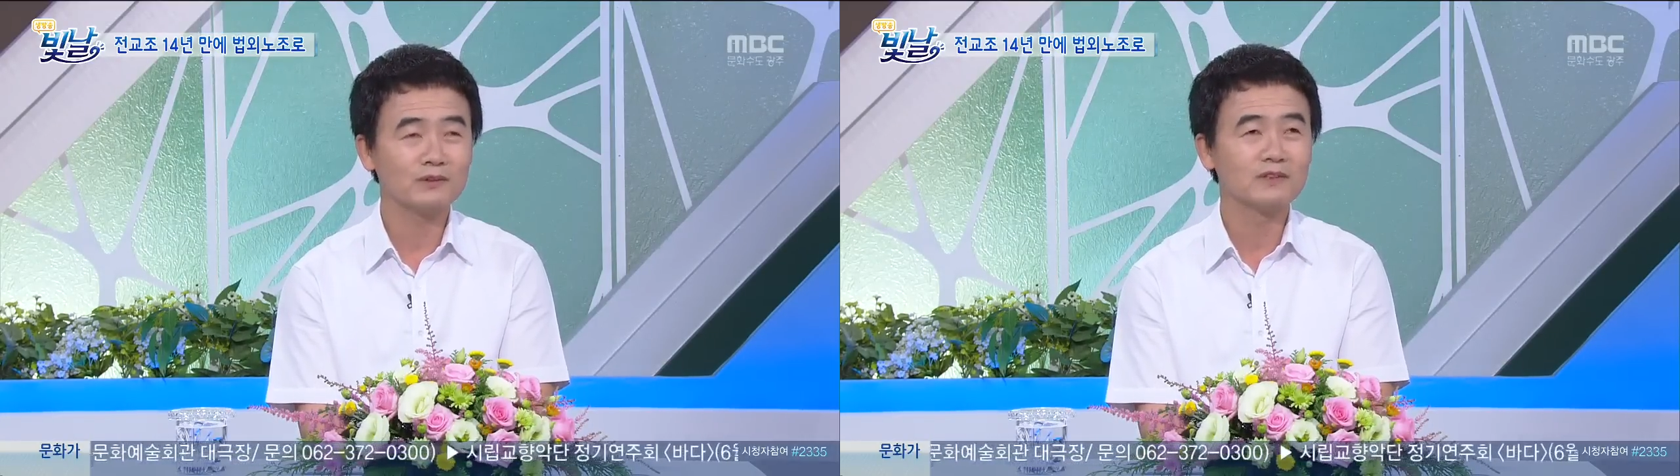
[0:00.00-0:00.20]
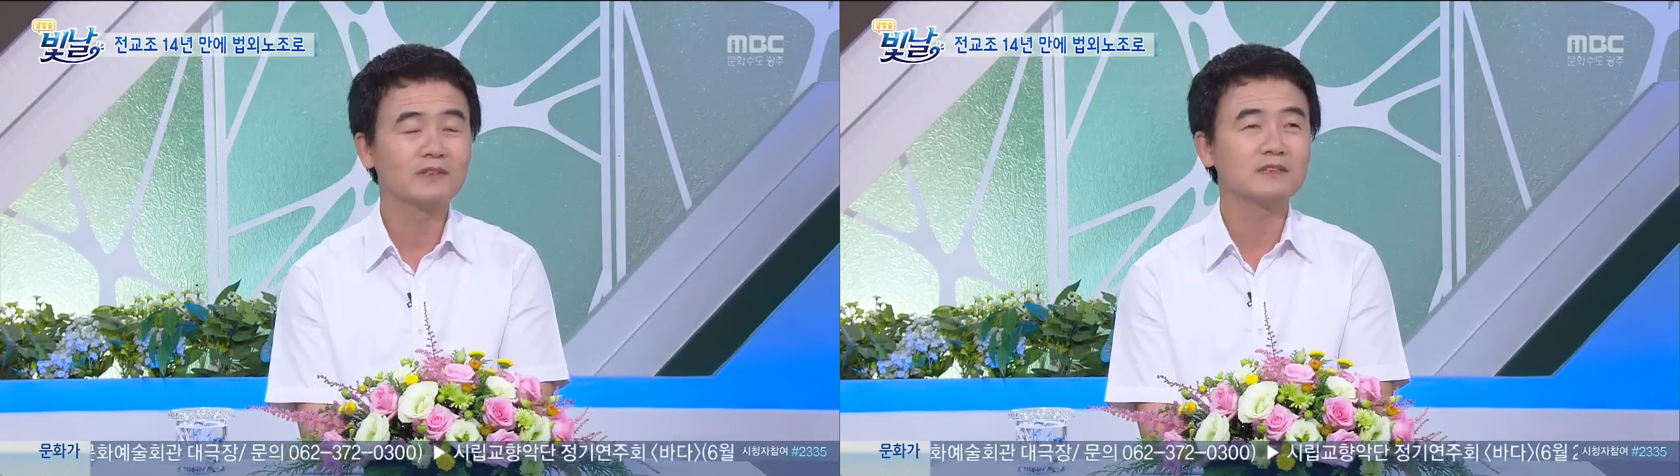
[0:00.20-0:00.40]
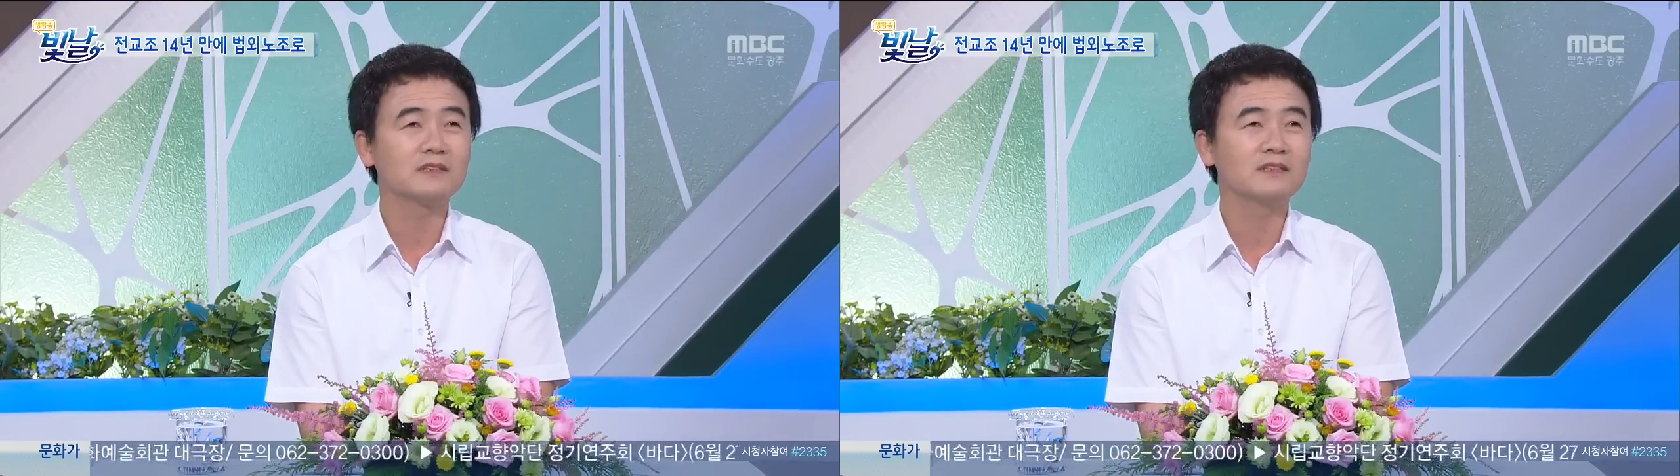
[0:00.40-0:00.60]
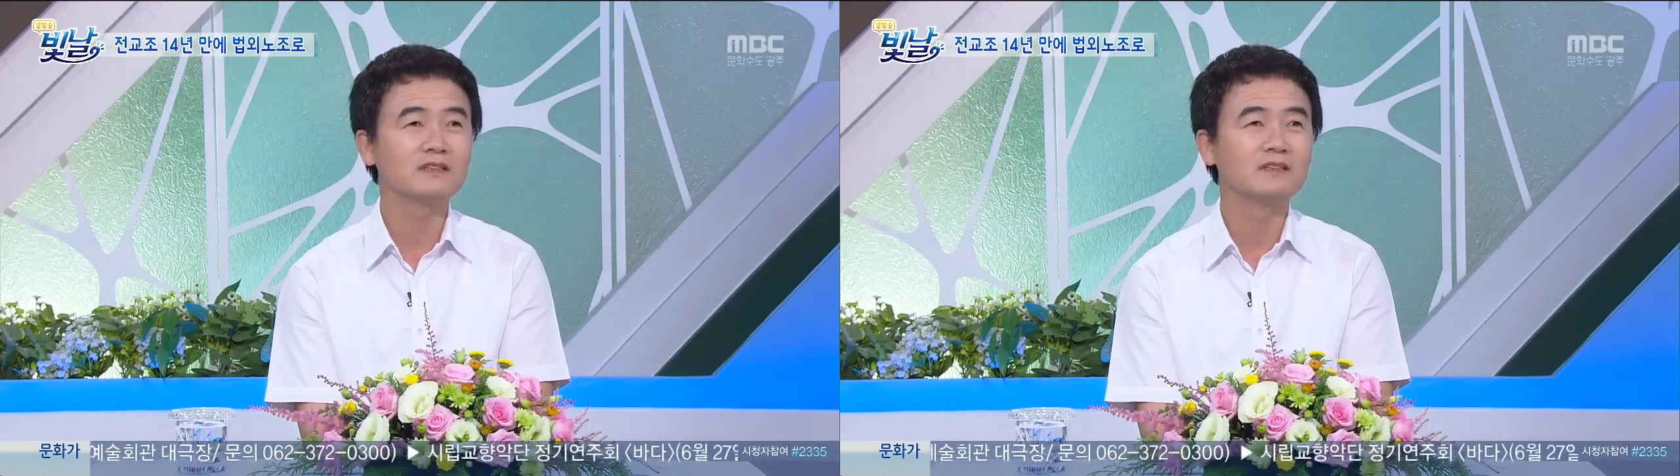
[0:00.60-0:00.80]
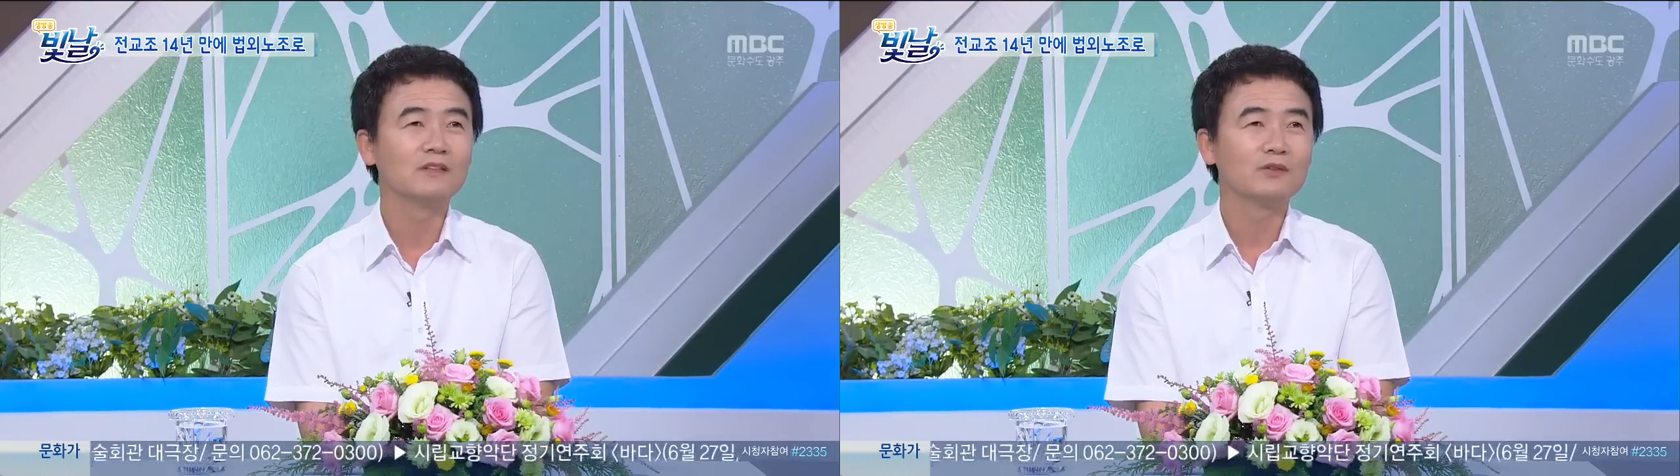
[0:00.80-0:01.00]

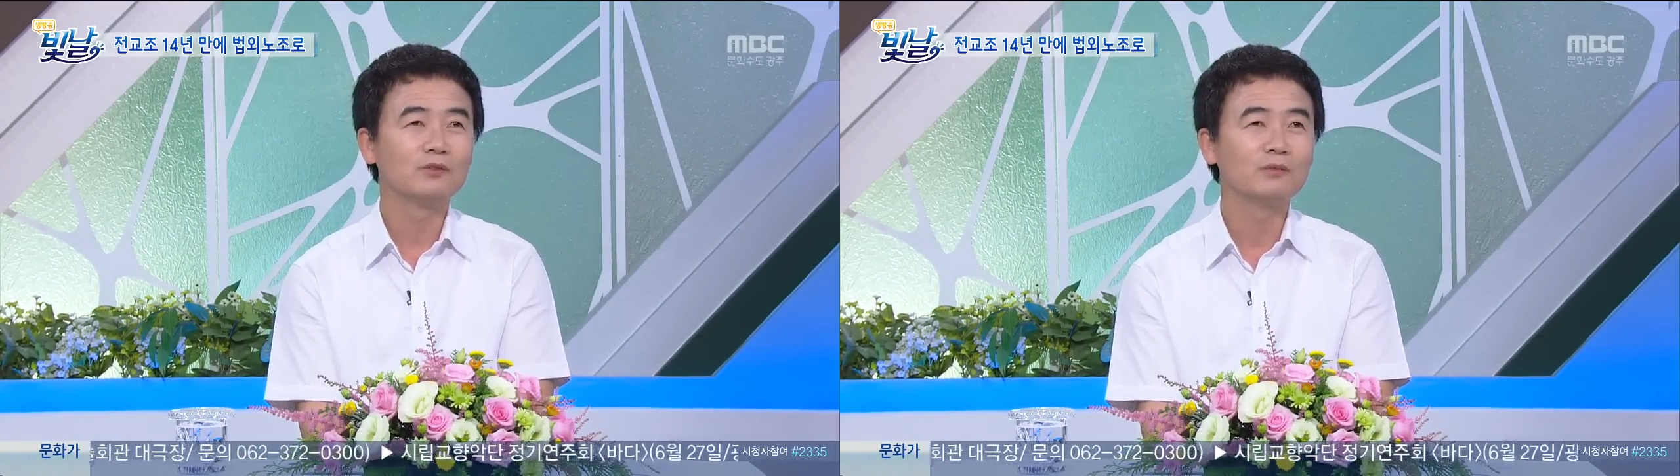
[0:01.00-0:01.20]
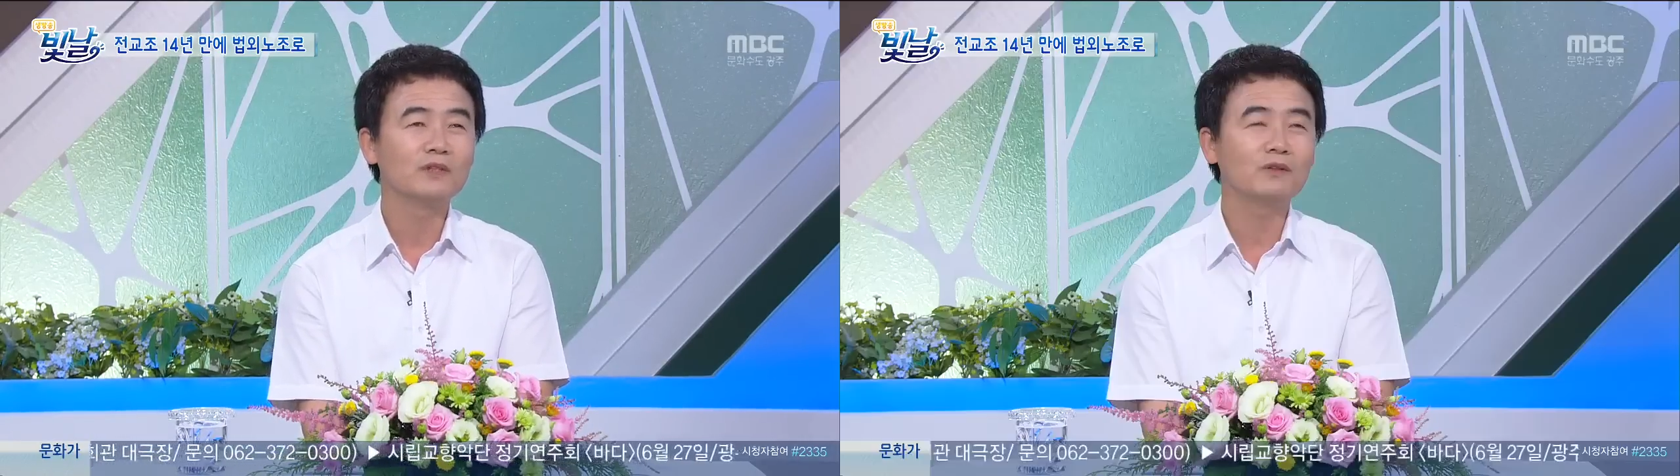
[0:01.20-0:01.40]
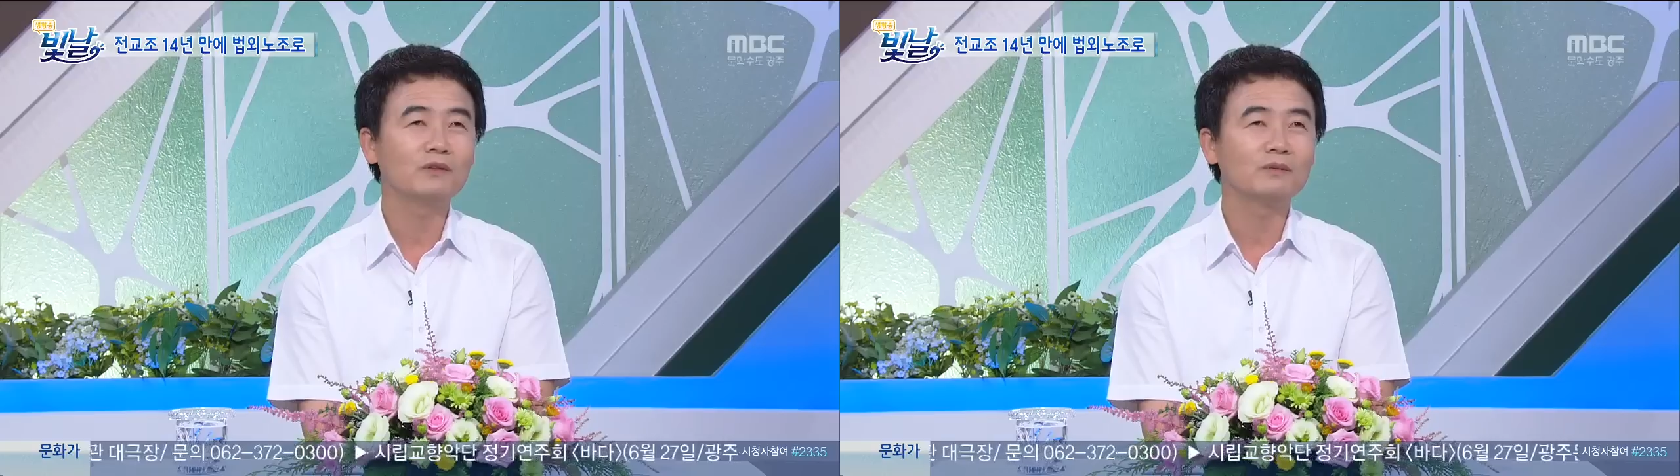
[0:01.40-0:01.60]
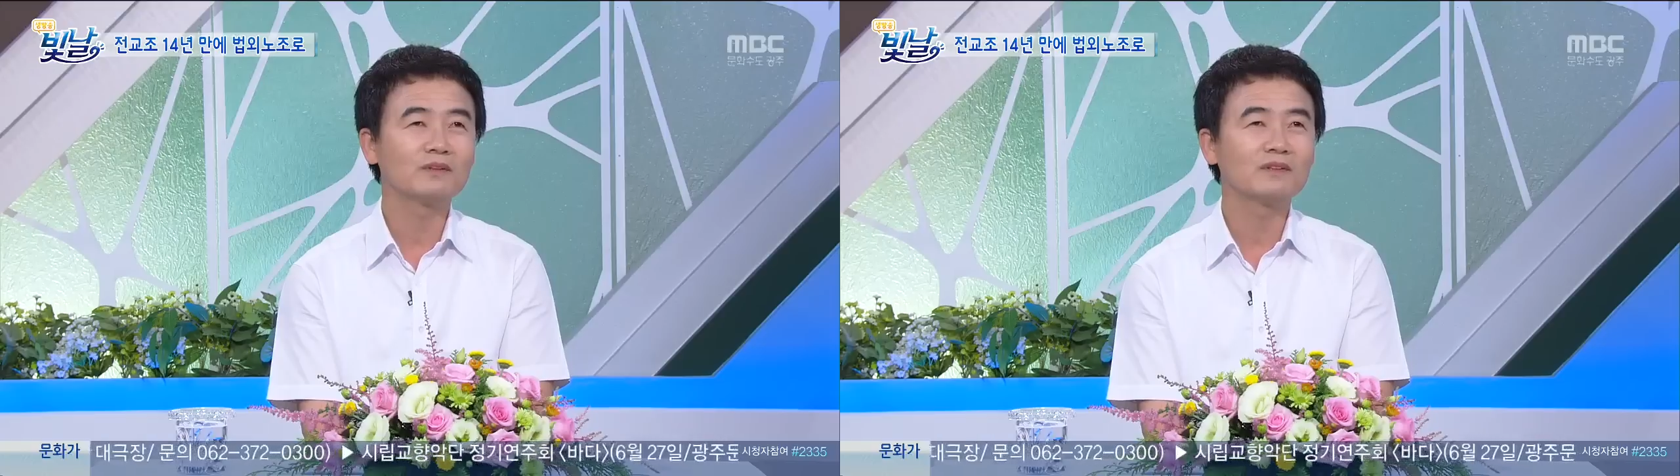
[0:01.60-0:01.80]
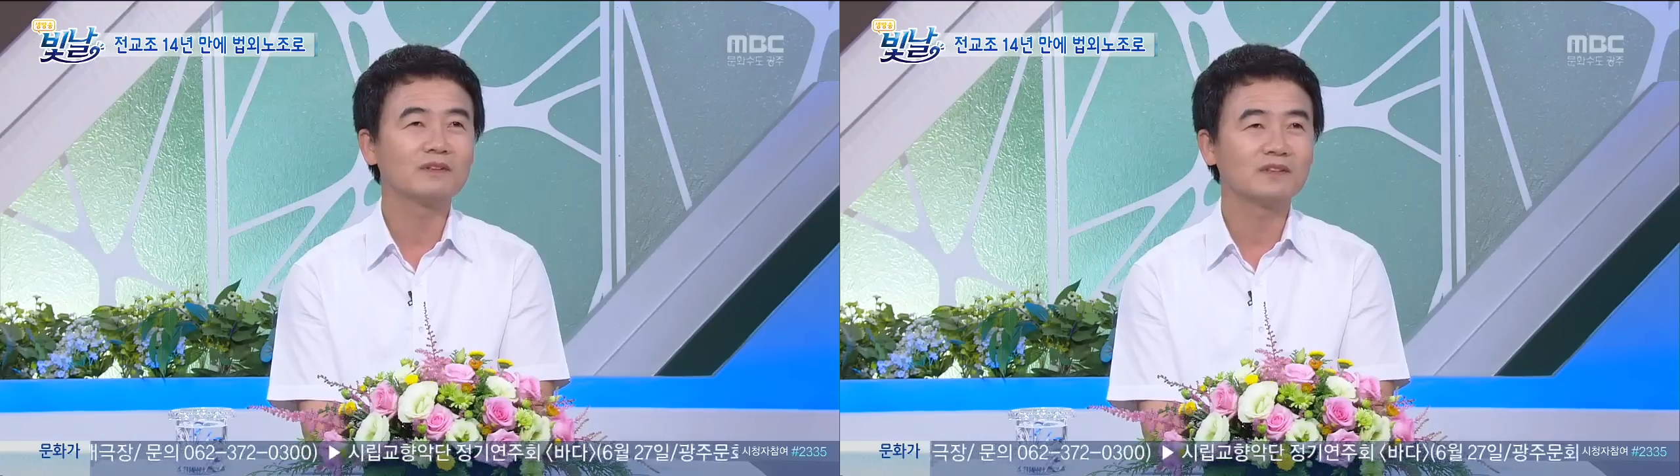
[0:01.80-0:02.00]
그것을 국민들로부터